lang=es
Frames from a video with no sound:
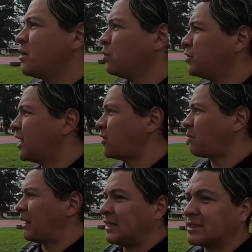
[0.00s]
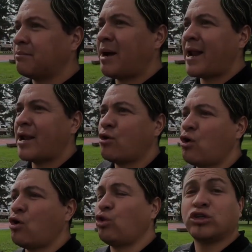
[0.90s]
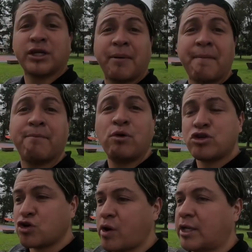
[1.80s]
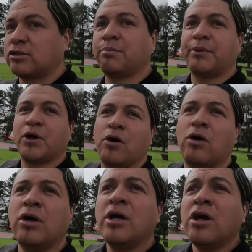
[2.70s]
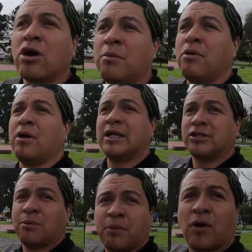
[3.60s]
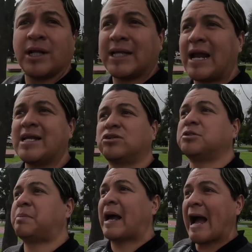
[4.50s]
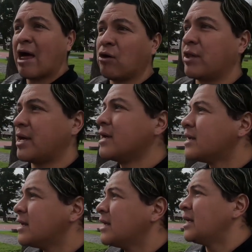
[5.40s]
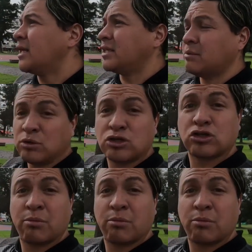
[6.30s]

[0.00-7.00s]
un día normal de semana no, se ve mucho esto, pero como les digo, por lo general esto es plagado de, muchos